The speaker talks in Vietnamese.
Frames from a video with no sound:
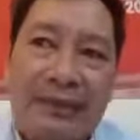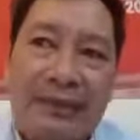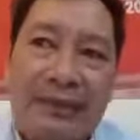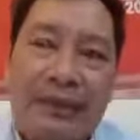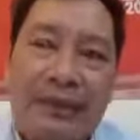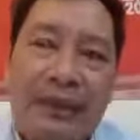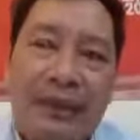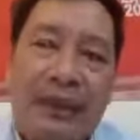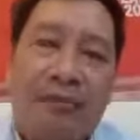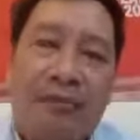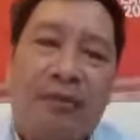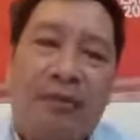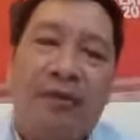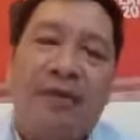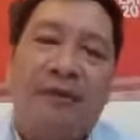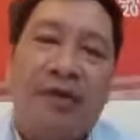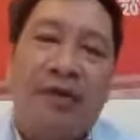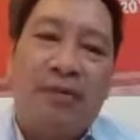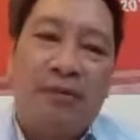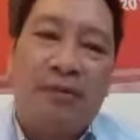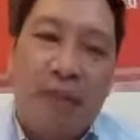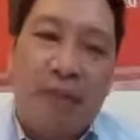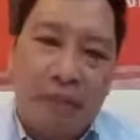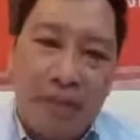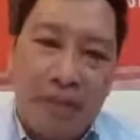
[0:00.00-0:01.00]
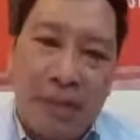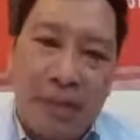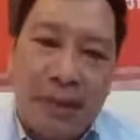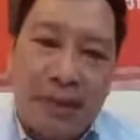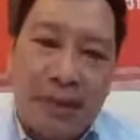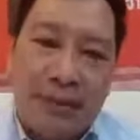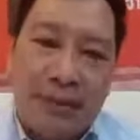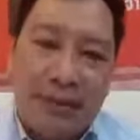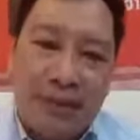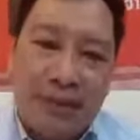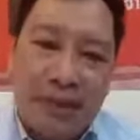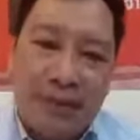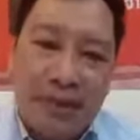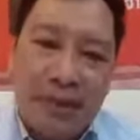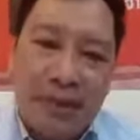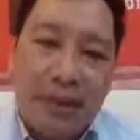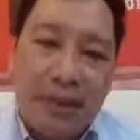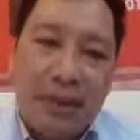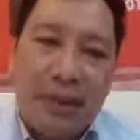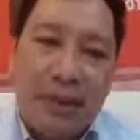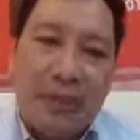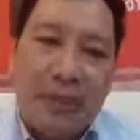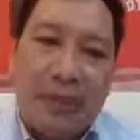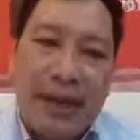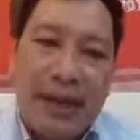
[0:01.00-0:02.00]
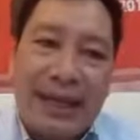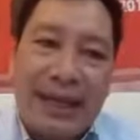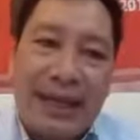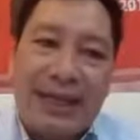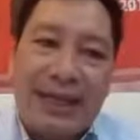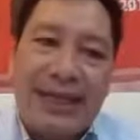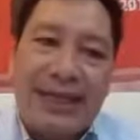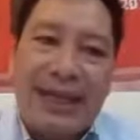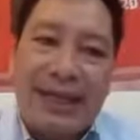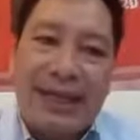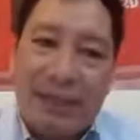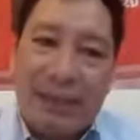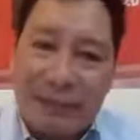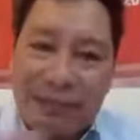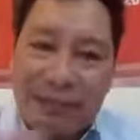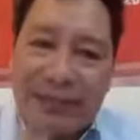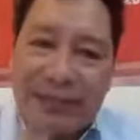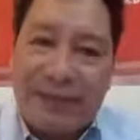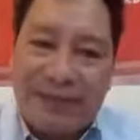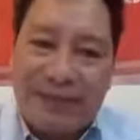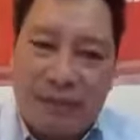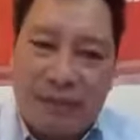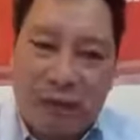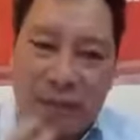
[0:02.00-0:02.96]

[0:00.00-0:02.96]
là bộ phận mỏng manh nhưng mà cái gì chúng ta